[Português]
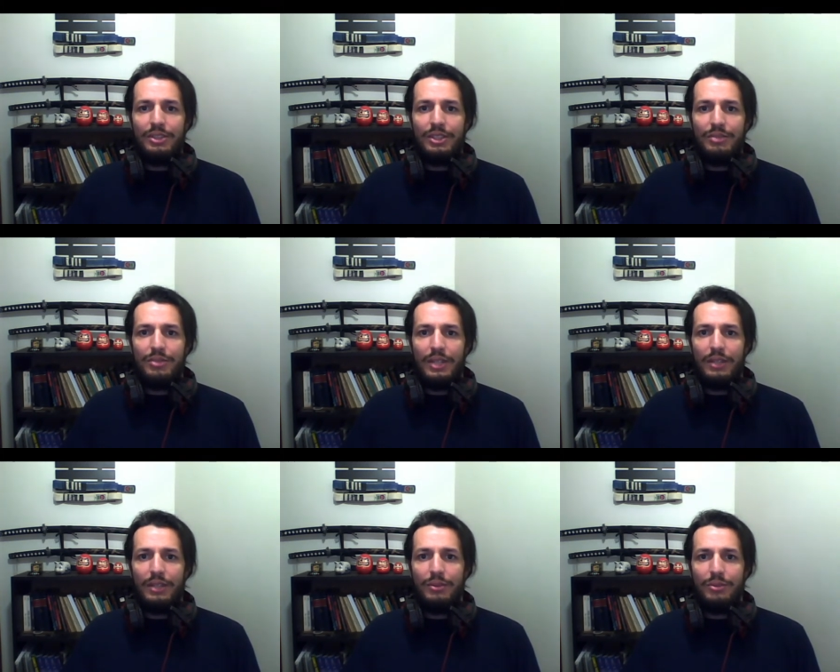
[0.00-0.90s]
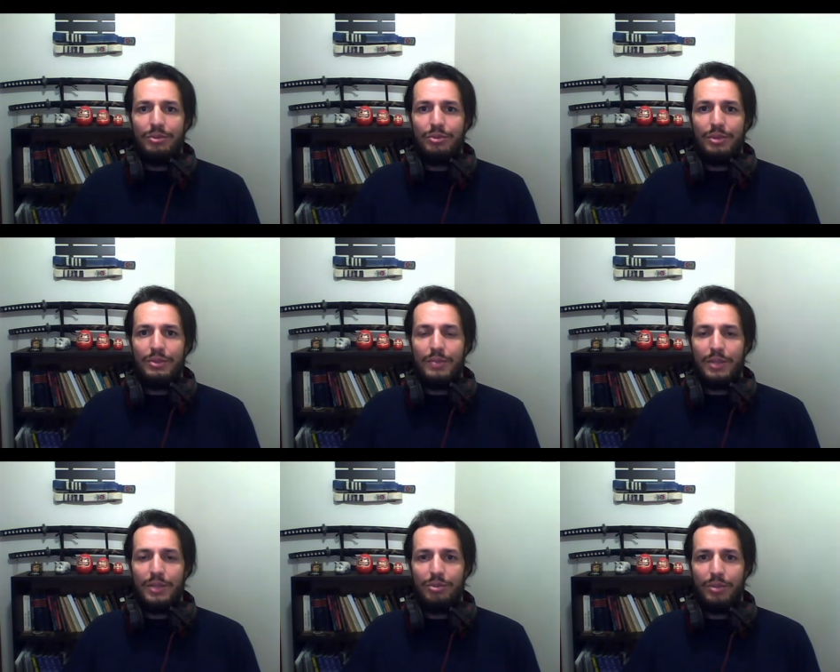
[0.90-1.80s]
divulgado alguns conhecimentos
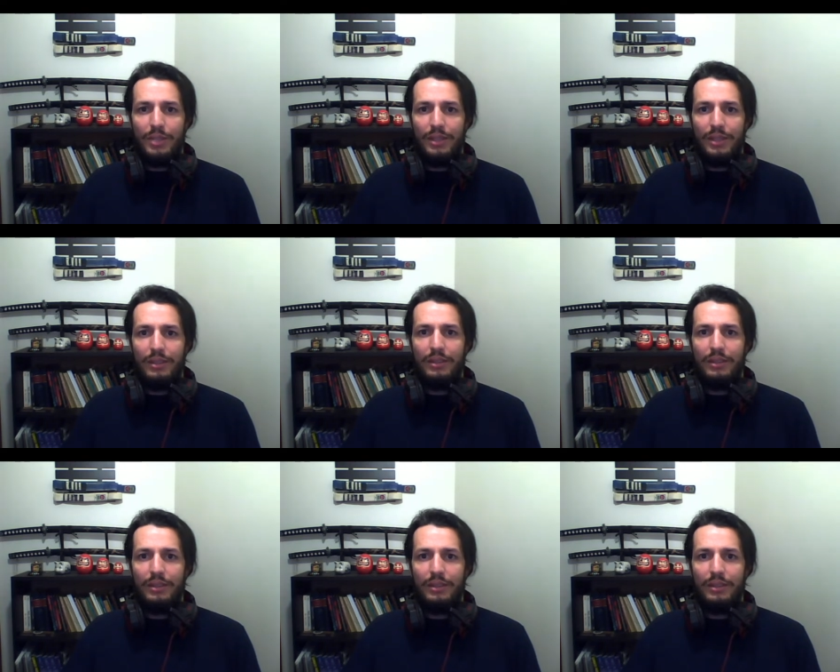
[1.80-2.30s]
sobre